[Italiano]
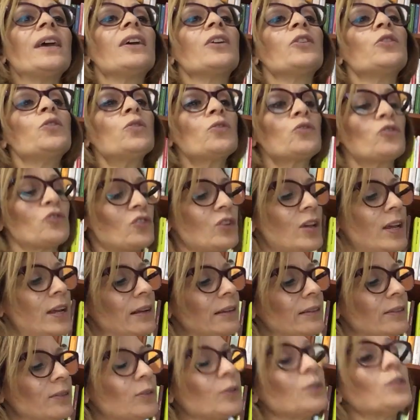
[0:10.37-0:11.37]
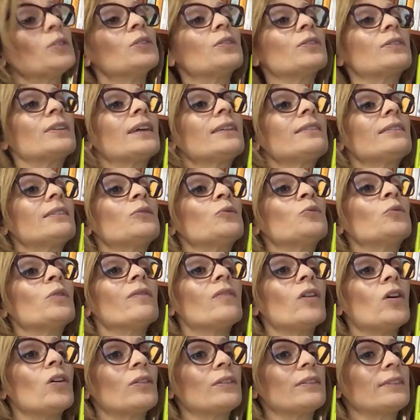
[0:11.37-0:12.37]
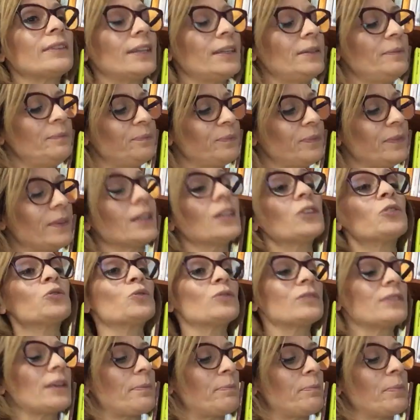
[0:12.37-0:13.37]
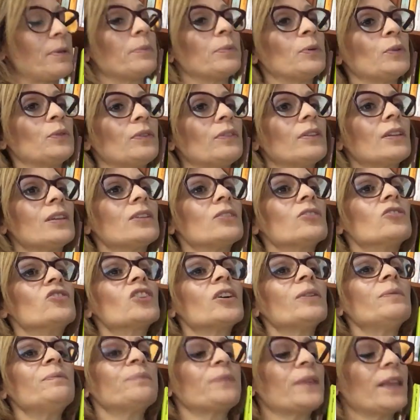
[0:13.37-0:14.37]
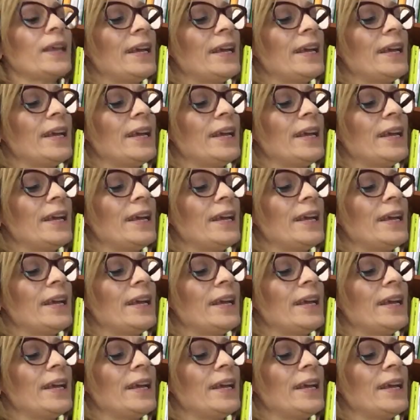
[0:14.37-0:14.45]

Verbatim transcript: Io ho scelto Nati due volte di Giuseppe Pontigia,